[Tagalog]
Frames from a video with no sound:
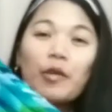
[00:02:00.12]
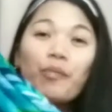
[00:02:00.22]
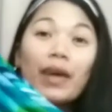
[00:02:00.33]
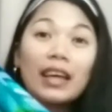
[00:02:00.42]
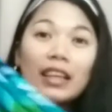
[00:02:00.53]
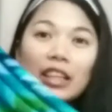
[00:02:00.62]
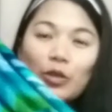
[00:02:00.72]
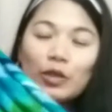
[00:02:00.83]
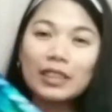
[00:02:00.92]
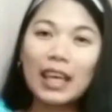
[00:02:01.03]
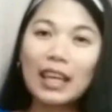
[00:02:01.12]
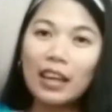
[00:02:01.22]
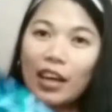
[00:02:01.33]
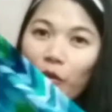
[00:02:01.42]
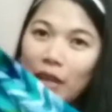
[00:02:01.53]
May ganitong style
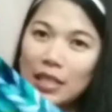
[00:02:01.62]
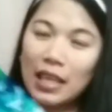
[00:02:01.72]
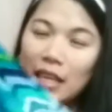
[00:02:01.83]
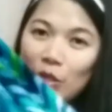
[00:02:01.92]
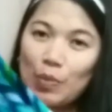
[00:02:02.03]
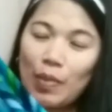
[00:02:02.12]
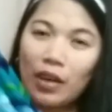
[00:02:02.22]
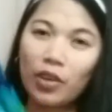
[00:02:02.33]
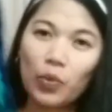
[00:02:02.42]
na ako, guys, kasi iba ang